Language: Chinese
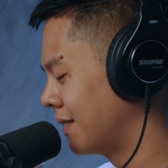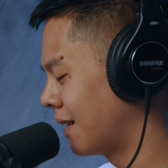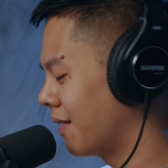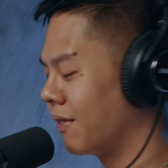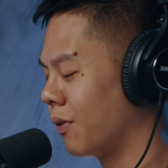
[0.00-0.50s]

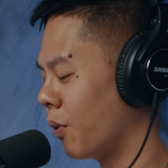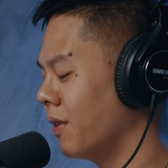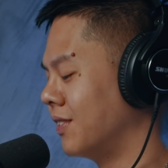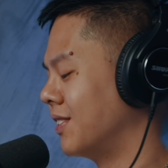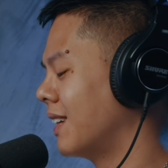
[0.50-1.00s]
然后
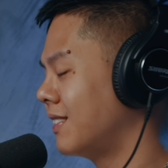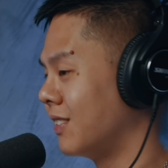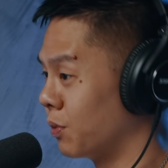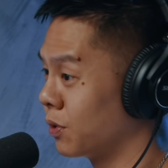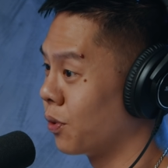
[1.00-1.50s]
我很期待
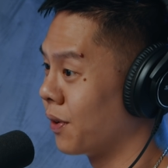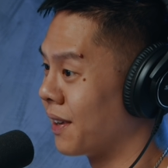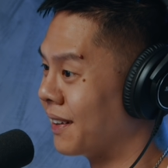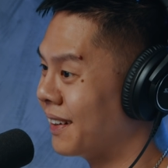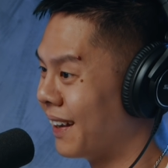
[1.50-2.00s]
寂寞拖
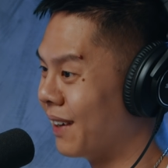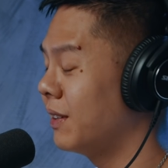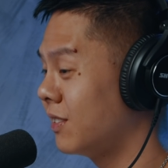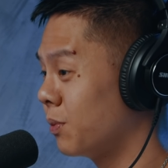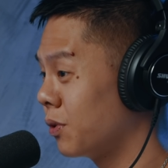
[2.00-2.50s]
延，因
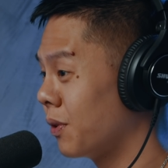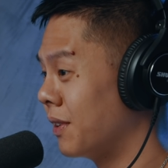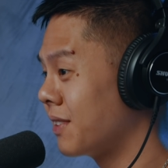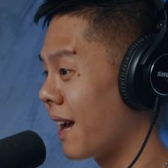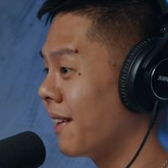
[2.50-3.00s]
为寂寞拖
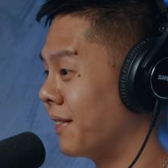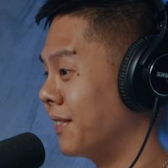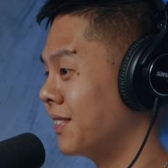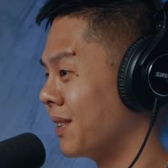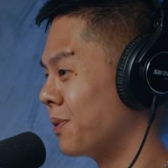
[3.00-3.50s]
延是 Alan
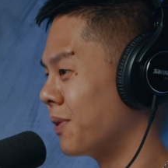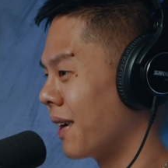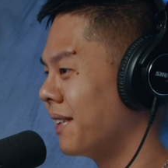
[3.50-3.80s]
的节目。